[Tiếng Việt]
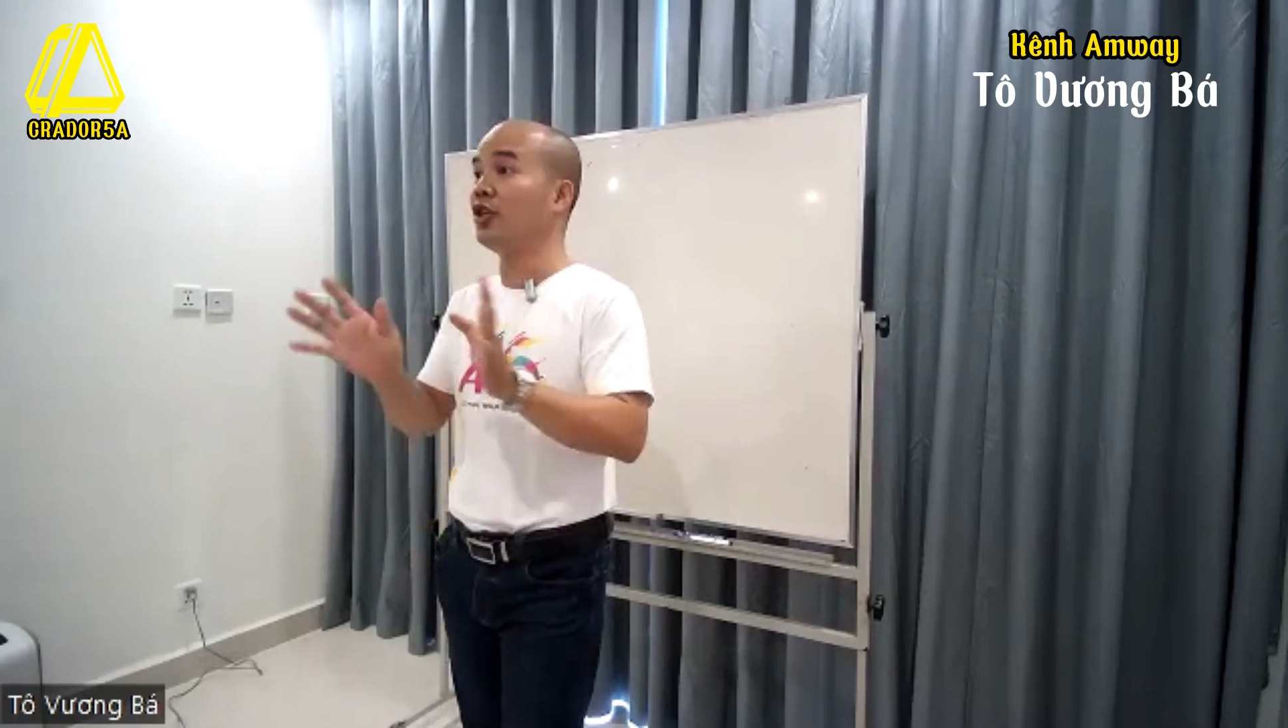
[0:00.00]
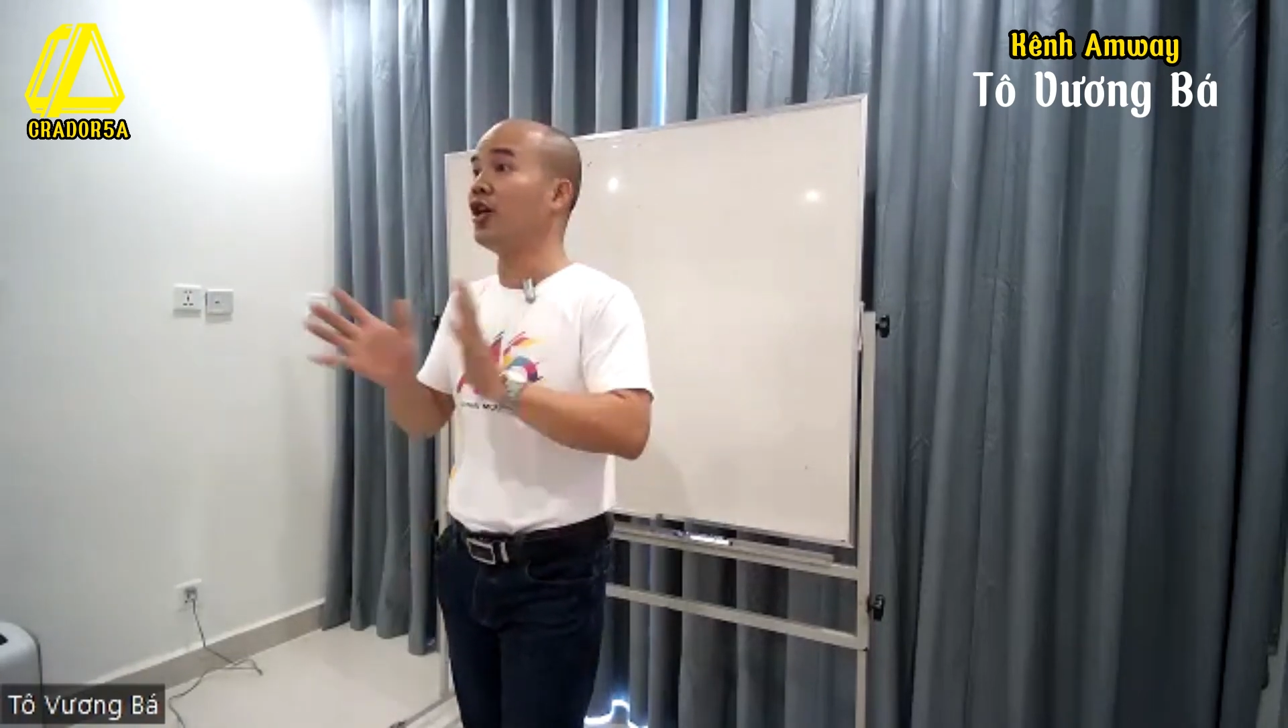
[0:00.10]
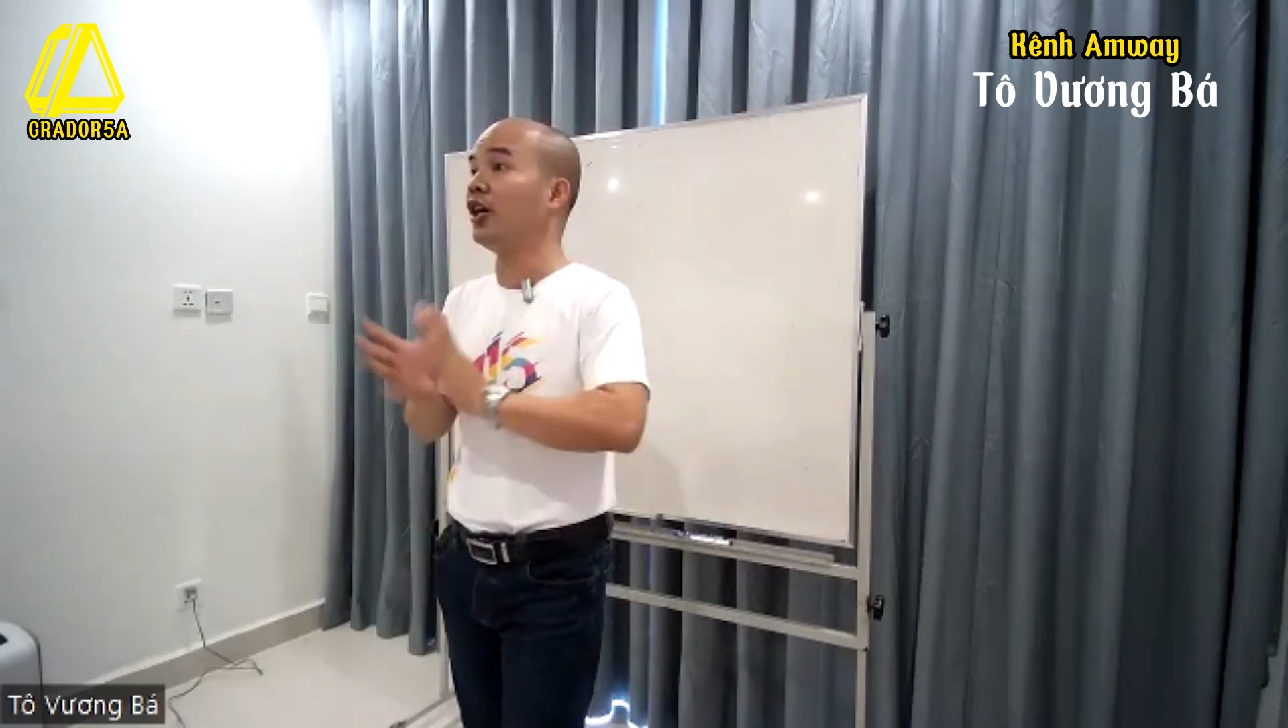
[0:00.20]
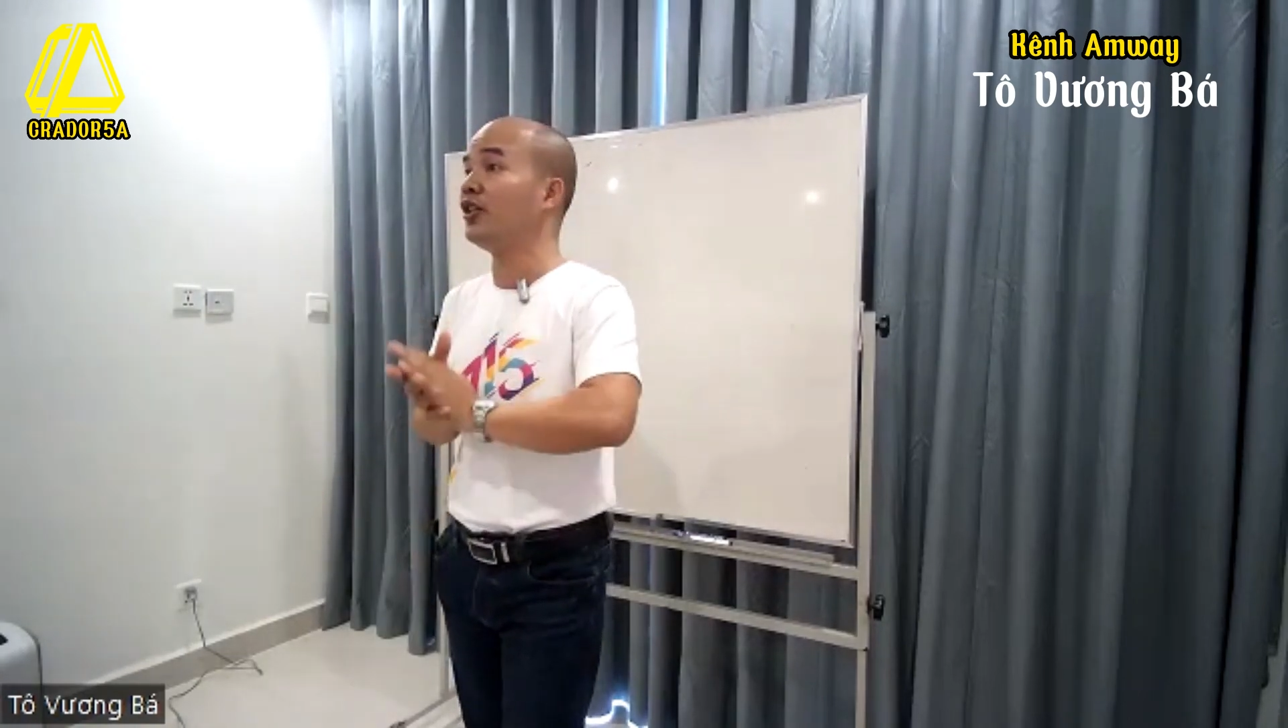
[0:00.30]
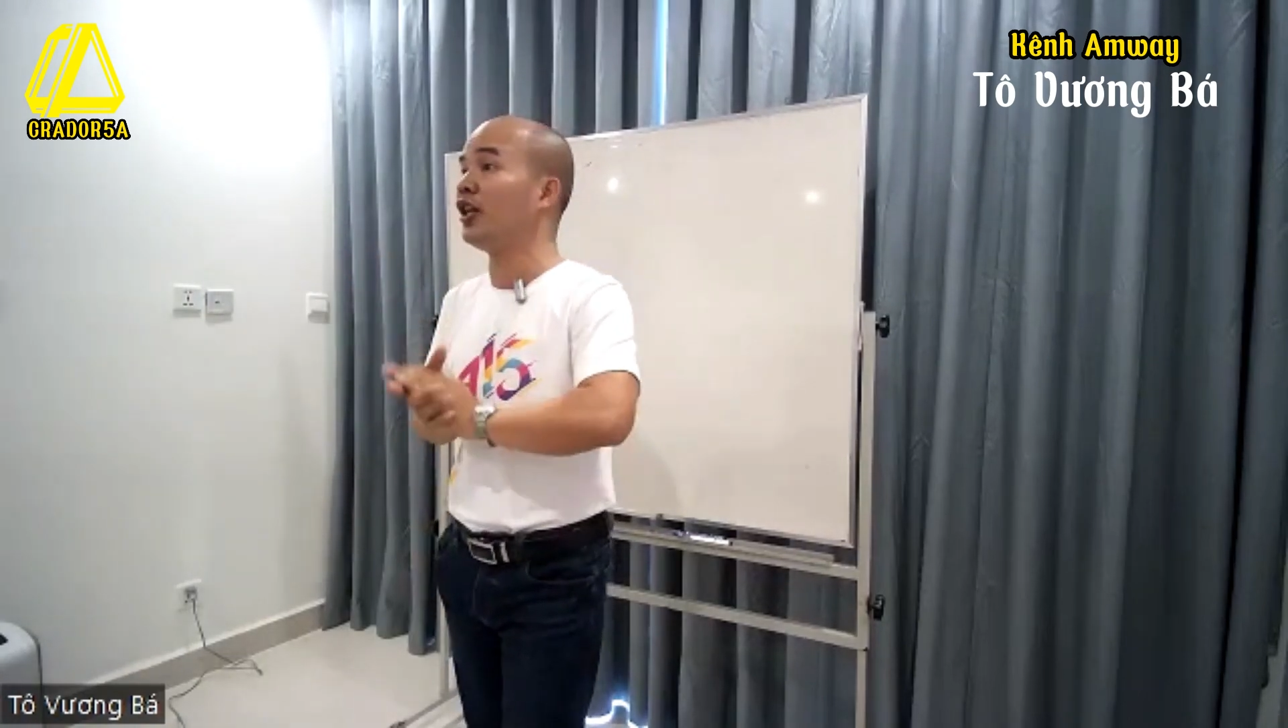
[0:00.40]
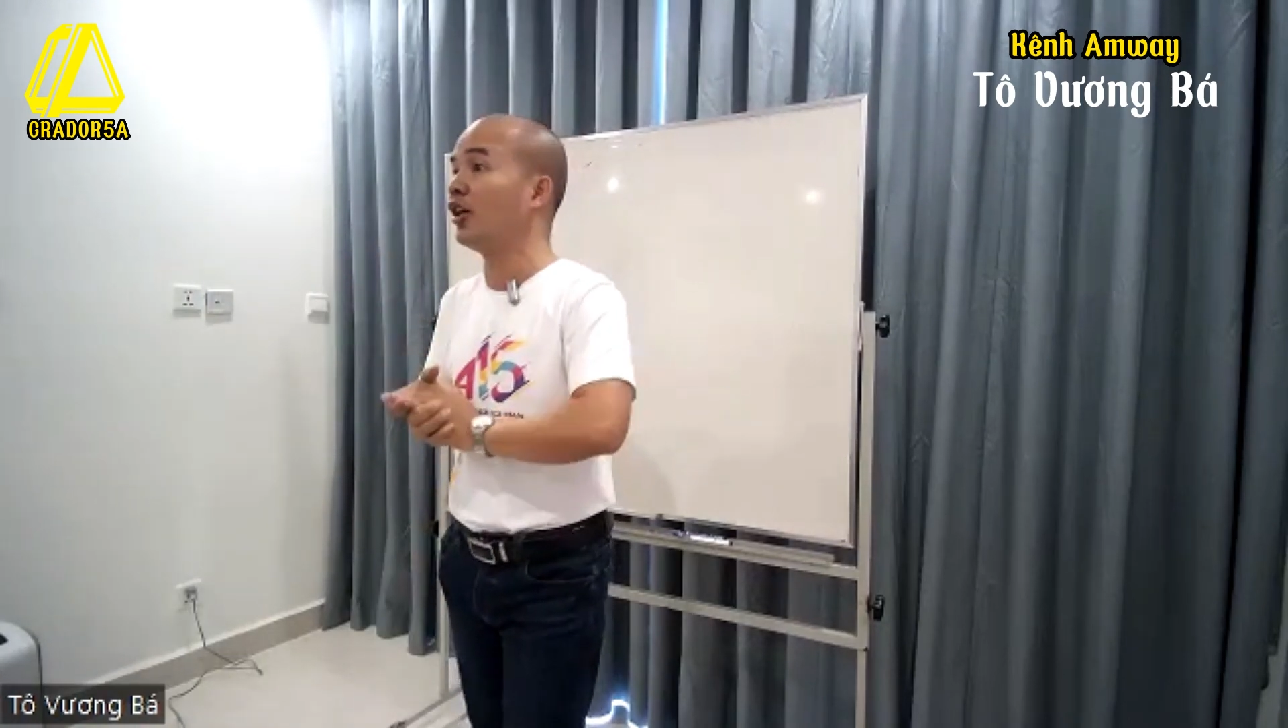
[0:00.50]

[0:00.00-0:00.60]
tự do lựa